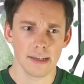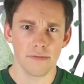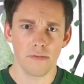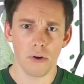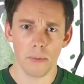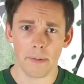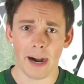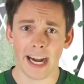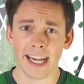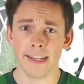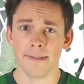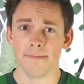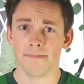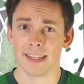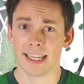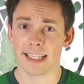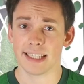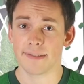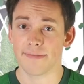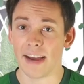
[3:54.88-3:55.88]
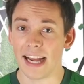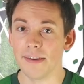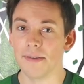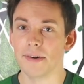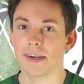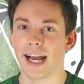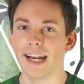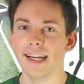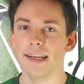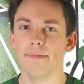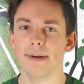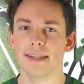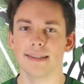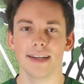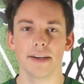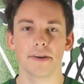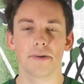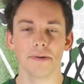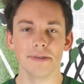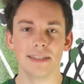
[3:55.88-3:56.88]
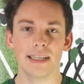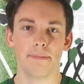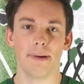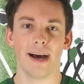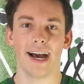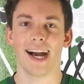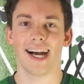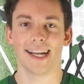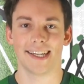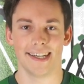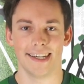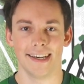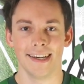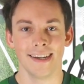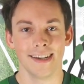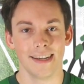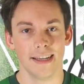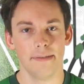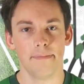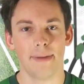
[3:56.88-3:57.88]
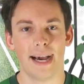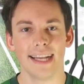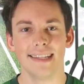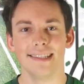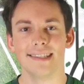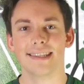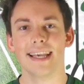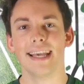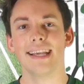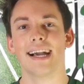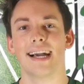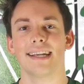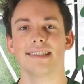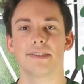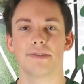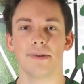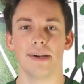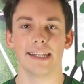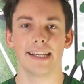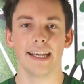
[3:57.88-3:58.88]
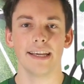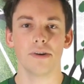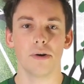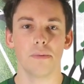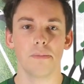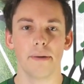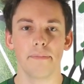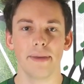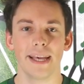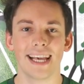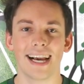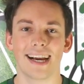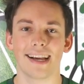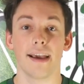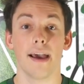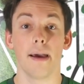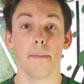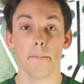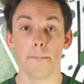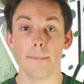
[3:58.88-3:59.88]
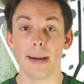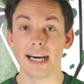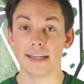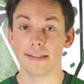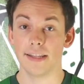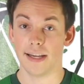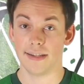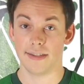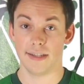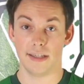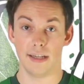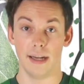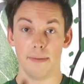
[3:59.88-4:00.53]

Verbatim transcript: wobei das war noch gar nicht mal seine größte Parade. Im 1 gegen 1 Duell gegen Aubameyang machte er sich